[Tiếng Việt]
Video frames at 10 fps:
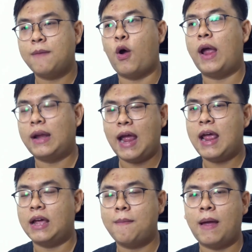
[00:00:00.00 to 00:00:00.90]
Ngoài ra
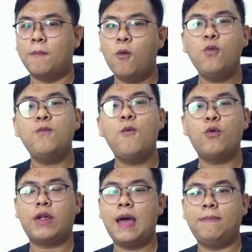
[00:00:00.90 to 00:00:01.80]
thì các bạn muốn
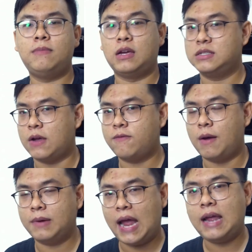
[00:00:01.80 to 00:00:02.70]
mua thêm những sản
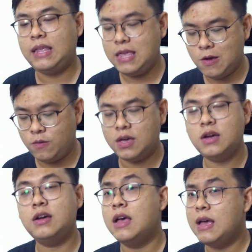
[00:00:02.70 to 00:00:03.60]
phẩm khác, ví dụ
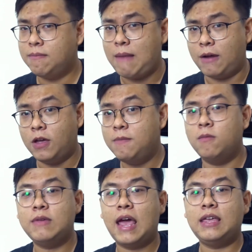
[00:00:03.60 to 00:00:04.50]
như bàn phím
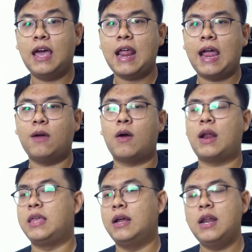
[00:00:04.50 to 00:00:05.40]
không dây như thế này, hoặc
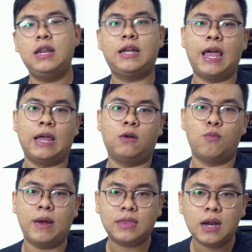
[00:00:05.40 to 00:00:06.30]
là những linh kiện của
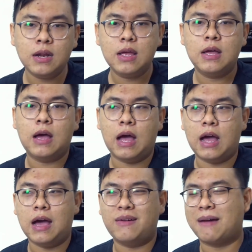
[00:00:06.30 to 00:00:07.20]
máy tính,
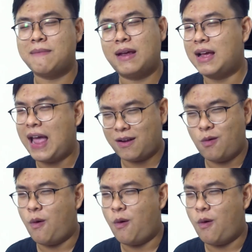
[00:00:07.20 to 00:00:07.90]
đặc biệt là card đồ